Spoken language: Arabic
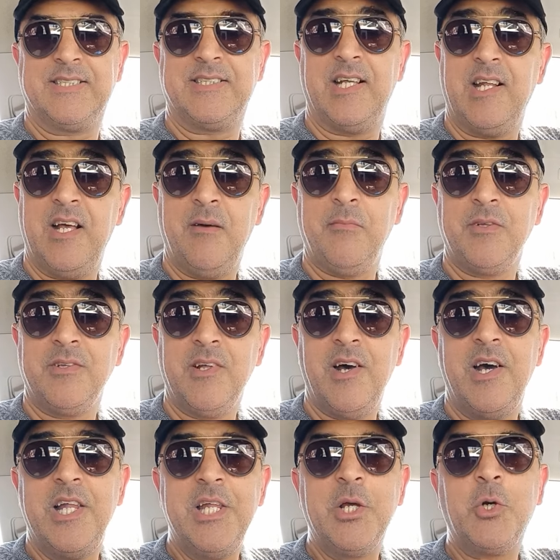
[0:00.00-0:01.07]
سلام الله
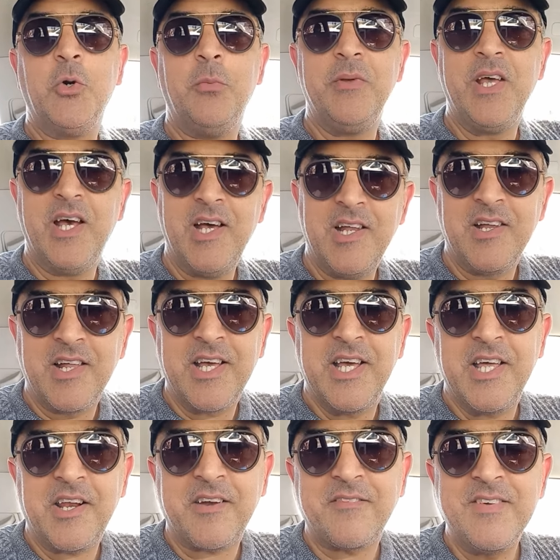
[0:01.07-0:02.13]
عليكم يا اهل
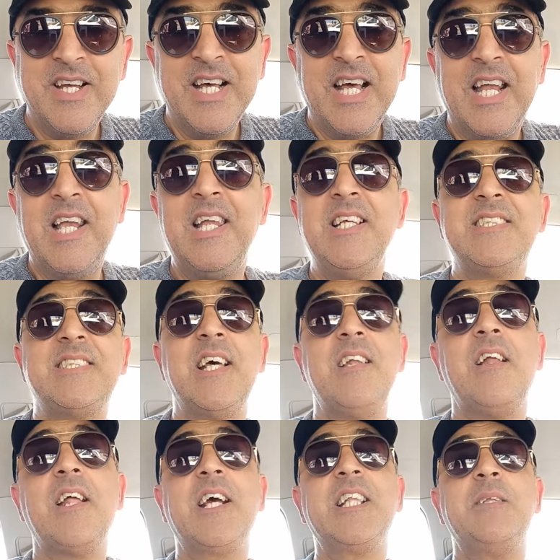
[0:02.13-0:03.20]
الخير اللي
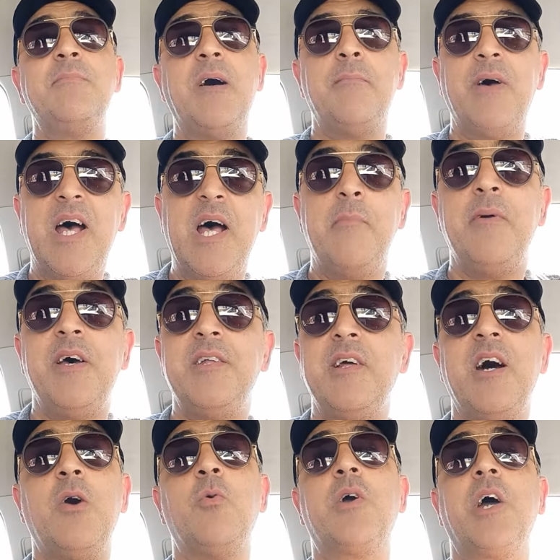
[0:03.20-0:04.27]
سال الخدمه
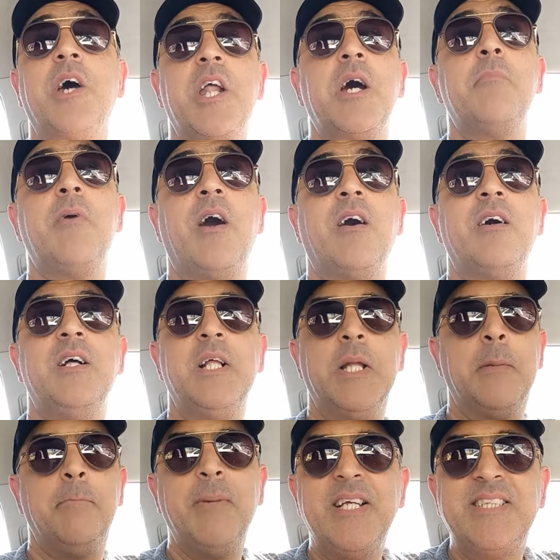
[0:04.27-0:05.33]
بامانه وكرامه
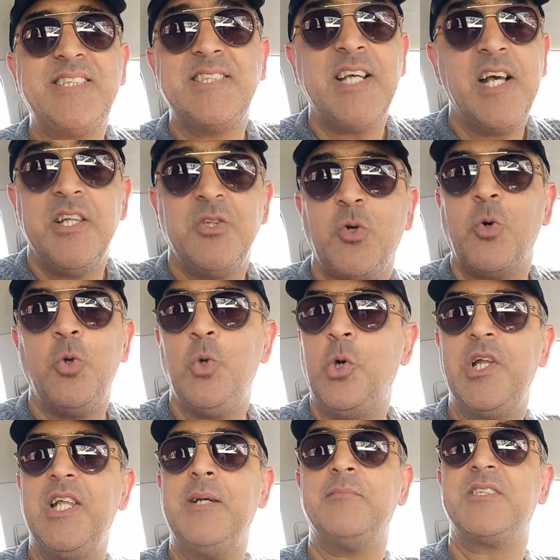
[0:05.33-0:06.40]
ما يستاهل نخلو
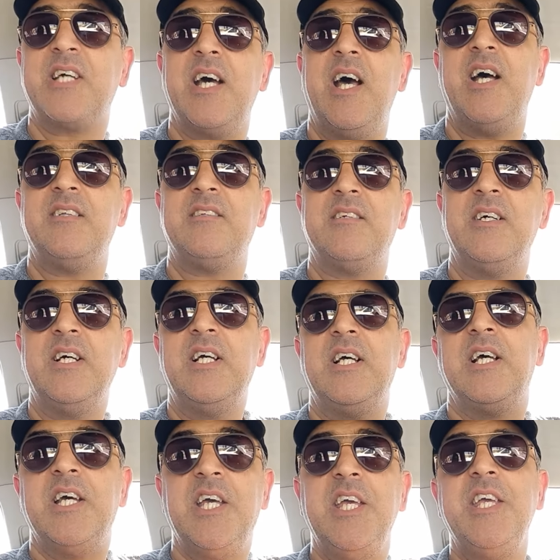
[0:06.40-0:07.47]
عليه متقاعد
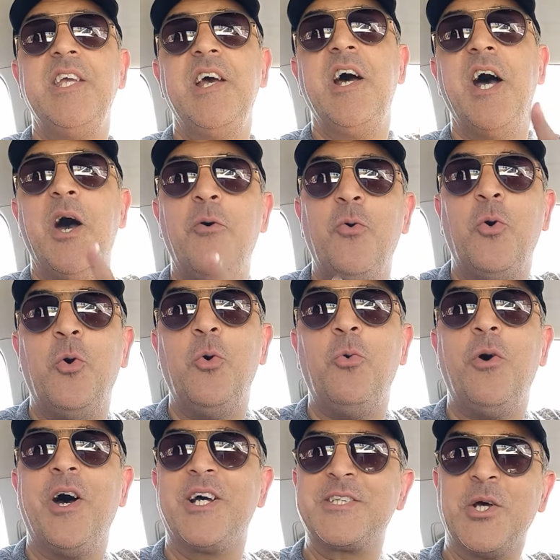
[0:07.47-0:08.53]
هي او
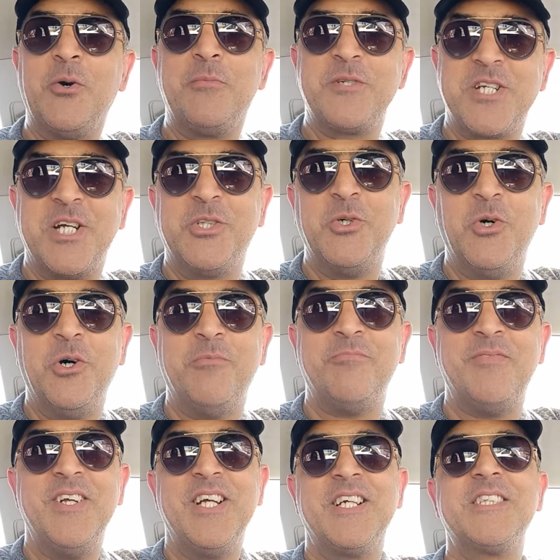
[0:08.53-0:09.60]
هو عطاو
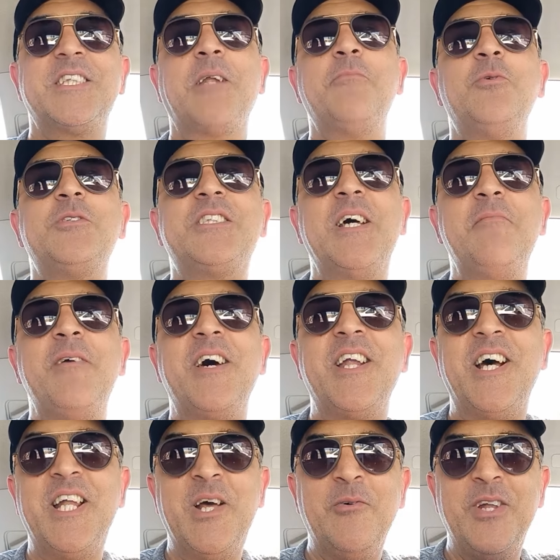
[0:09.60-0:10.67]
بجهدهم ضربوا تمارة
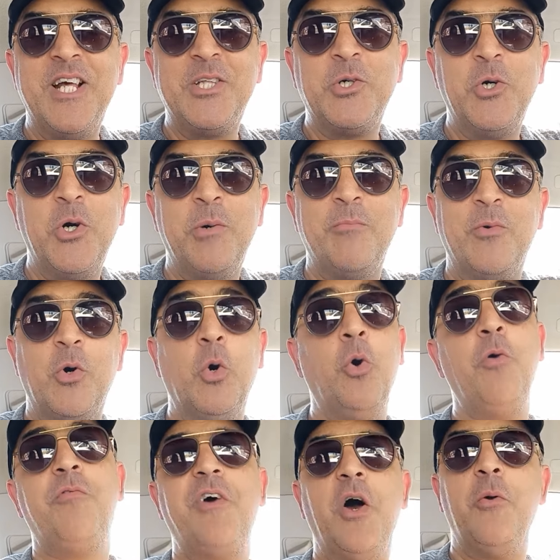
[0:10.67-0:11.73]
على ولادهم
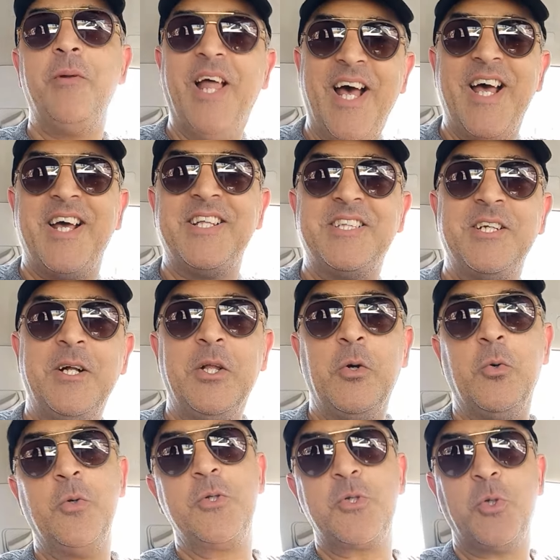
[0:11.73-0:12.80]
وفاو بالعهد
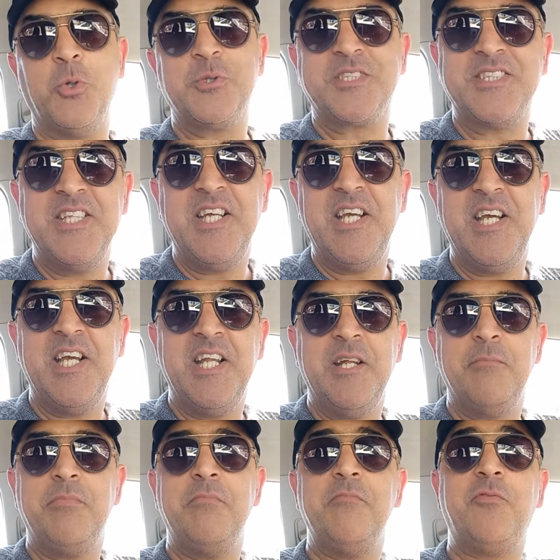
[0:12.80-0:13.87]
ونجحوا
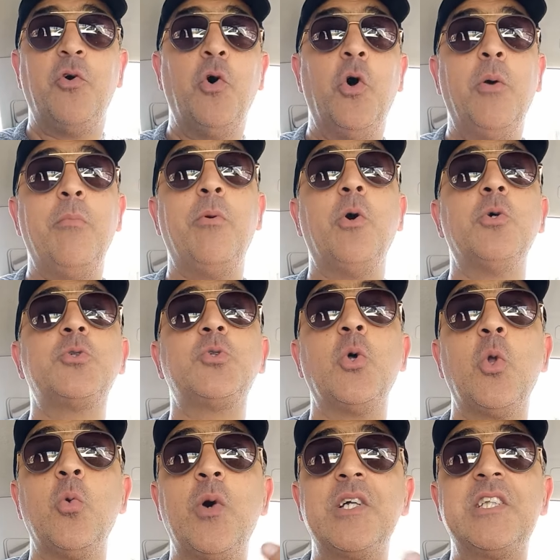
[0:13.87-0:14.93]
سنين بمفهوم باصول
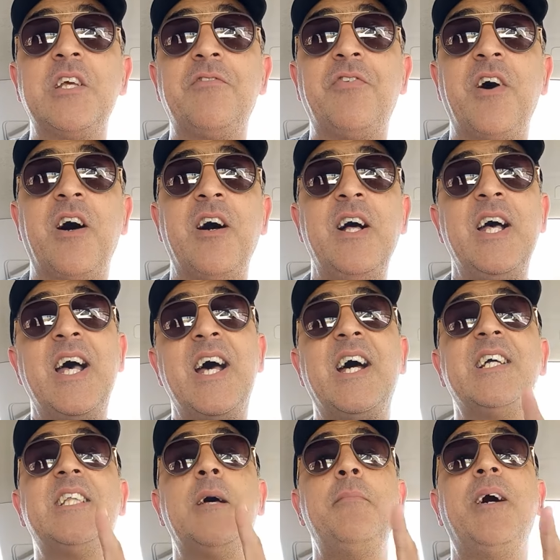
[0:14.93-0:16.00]
الوظيفه
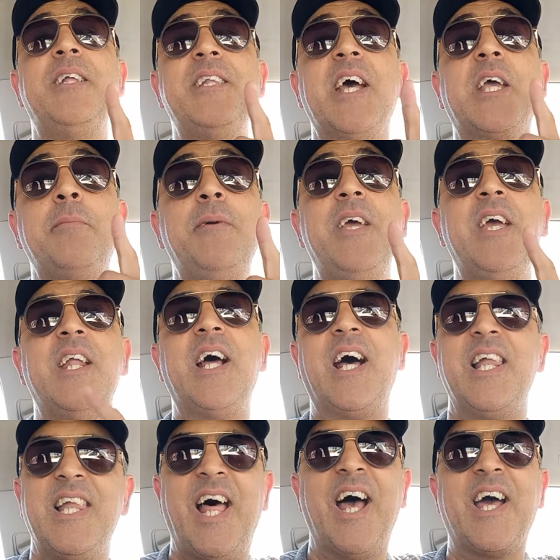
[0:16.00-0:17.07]
هذا معنى كبير
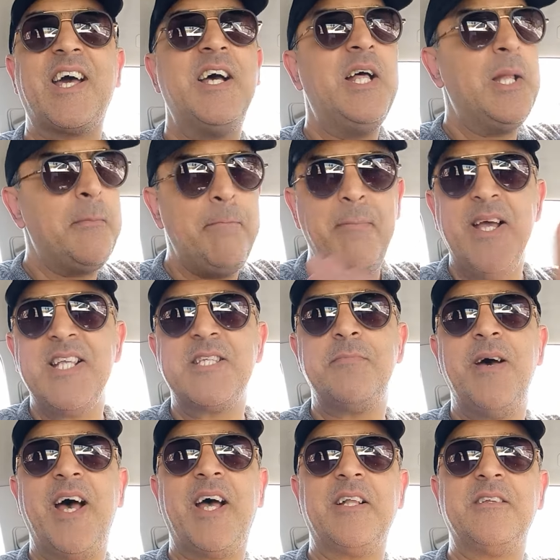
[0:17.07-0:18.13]
على الحق ما
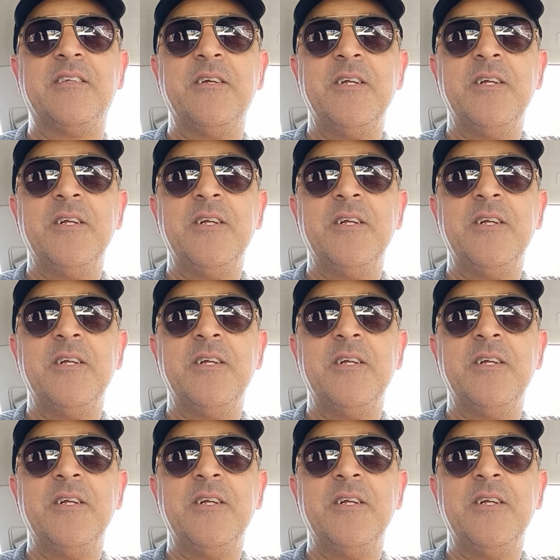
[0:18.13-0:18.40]
يتبعد